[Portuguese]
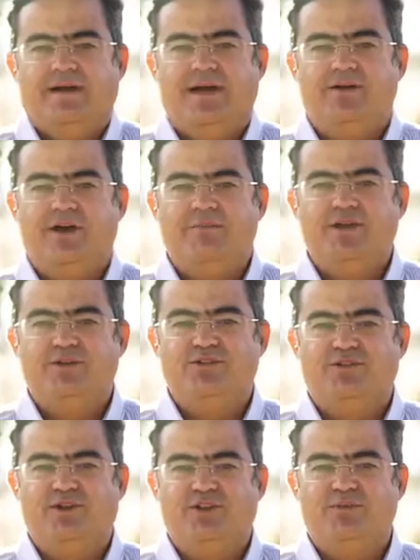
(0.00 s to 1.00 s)
Alô, amigos
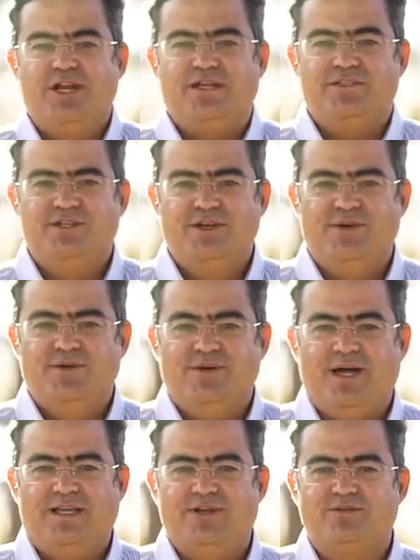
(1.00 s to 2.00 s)
de todo o Brasil,
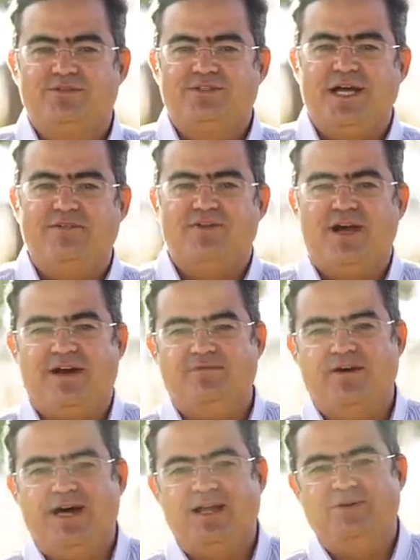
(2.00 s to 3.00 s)
aqui Gustavo
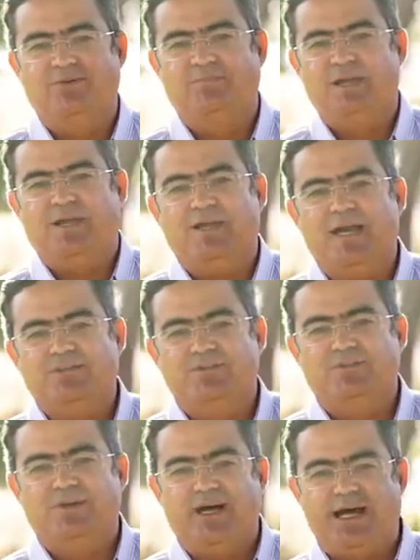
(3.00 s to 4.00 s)
Carvalho, Mercado
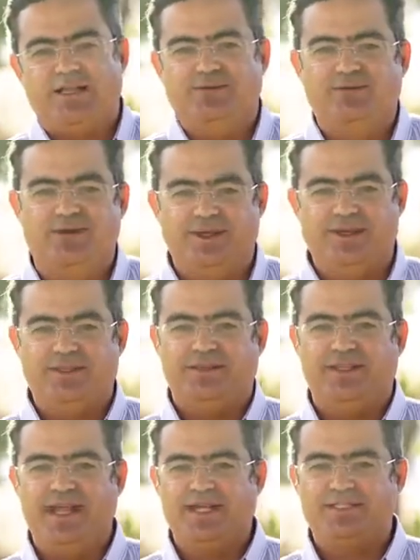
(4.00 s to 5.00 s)
do Gado,
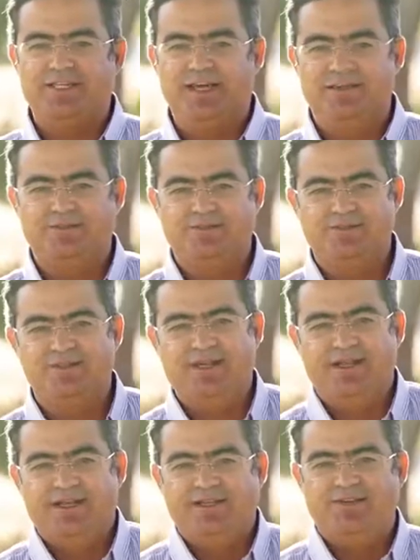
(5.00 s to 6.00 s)
10 anos.
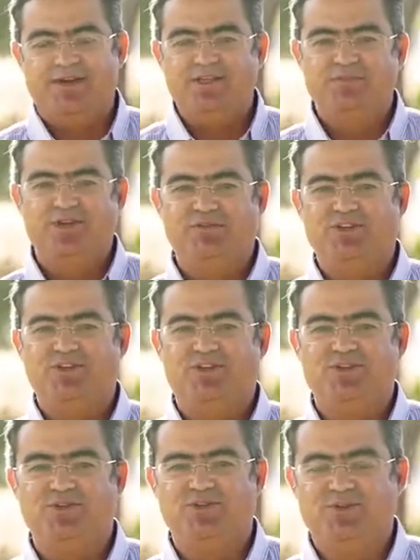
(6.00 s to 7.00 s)

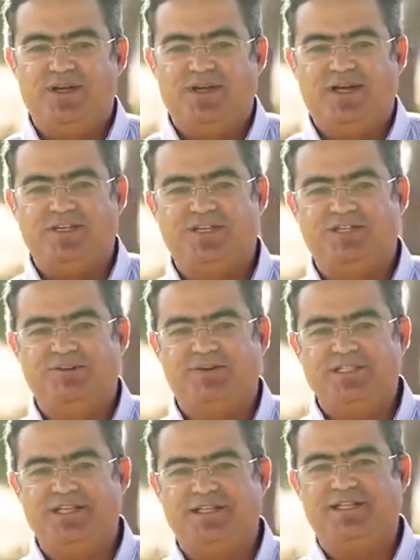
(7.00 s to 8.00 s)
2021, a gente está
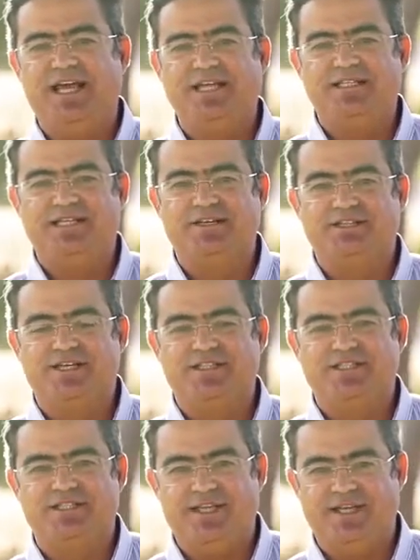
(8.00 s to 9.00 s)
fazendo 10 anos de
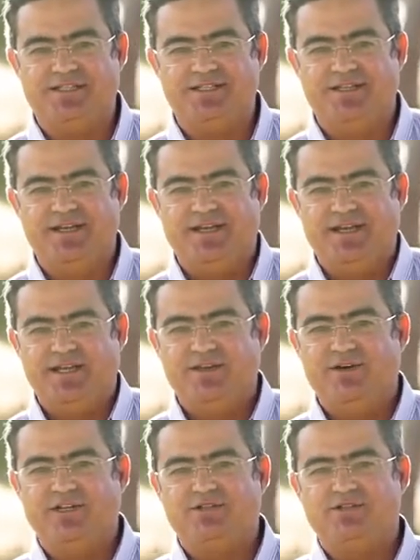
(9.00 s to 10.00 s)
existência e
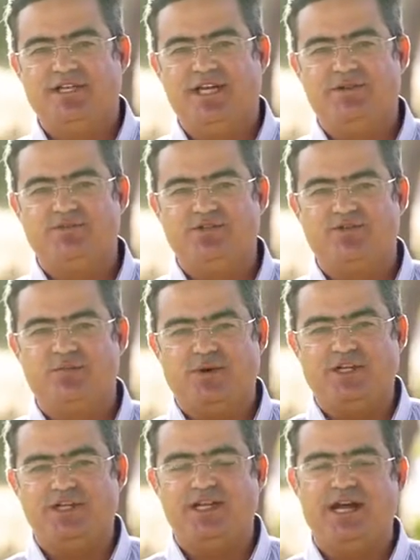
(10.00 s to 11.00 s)
nós gostaríamos de
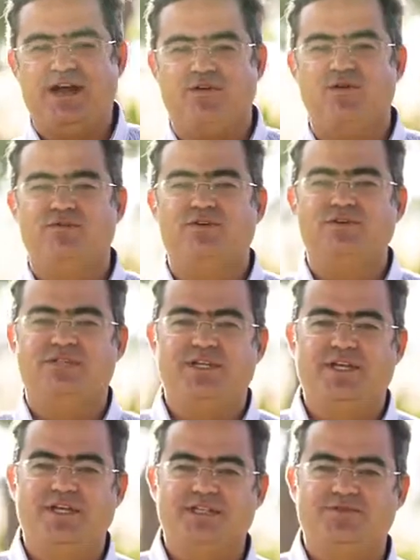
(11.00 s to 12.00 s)
compartilhar com
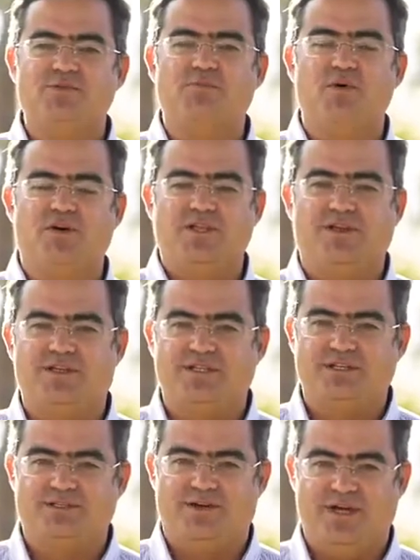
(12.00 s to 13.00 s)
vocês um pouco da nossa
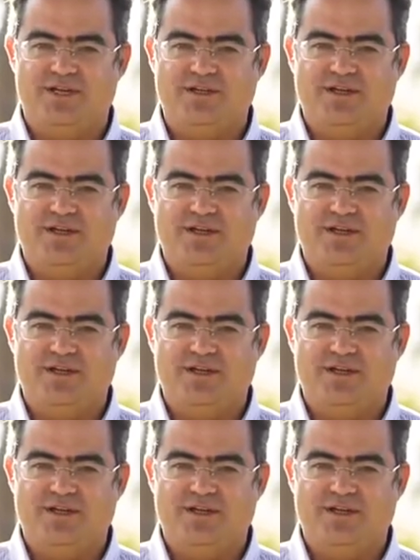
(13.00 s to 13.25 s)
história.